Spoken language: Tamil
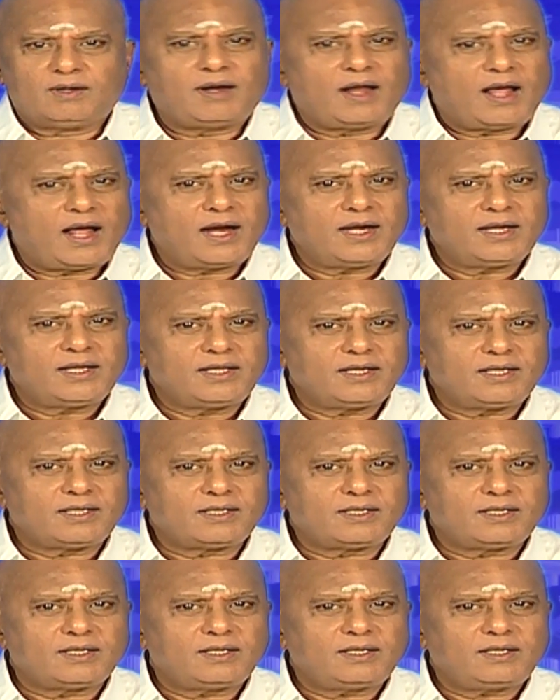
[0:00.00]

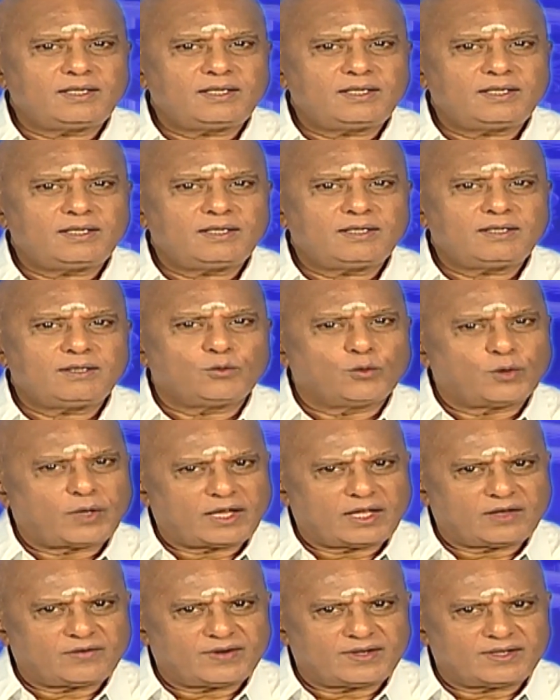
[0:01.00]
நான்கிற்கு
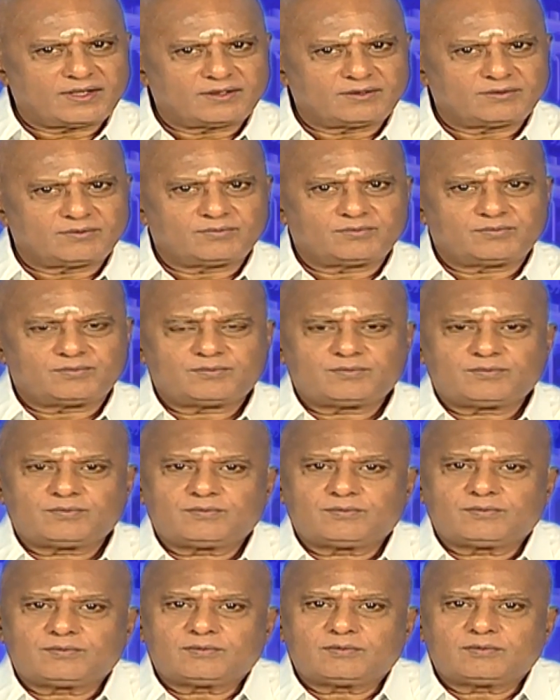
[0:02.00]
உடையவன்
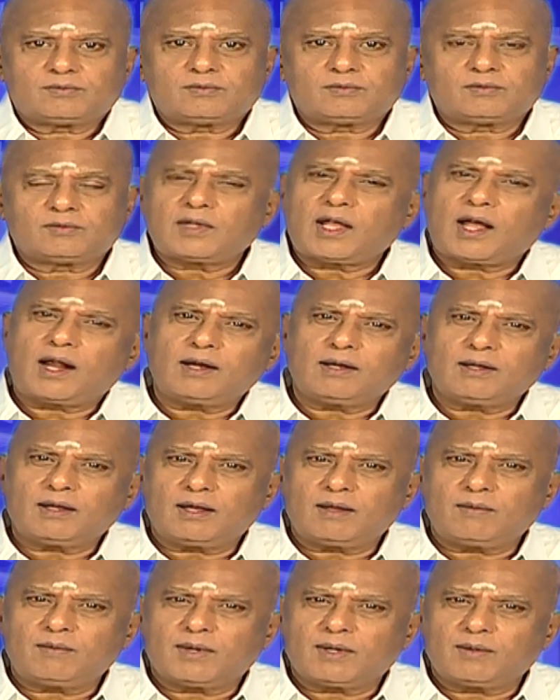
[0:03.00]

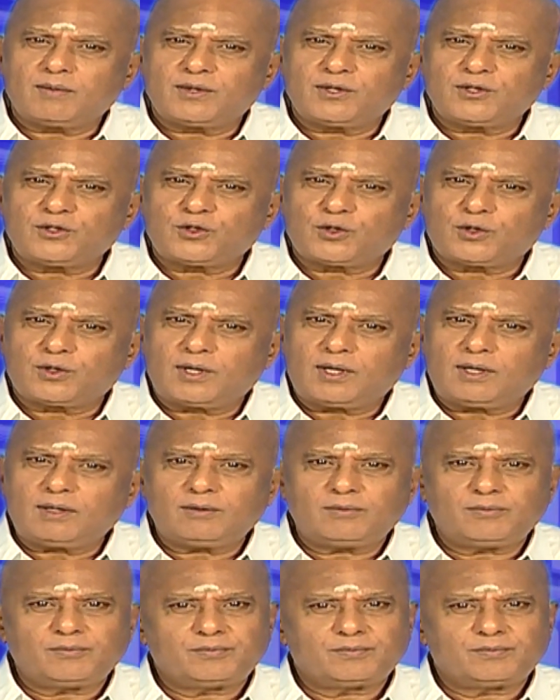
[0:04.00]
நான்காம் இடம் என்று சொன்னால்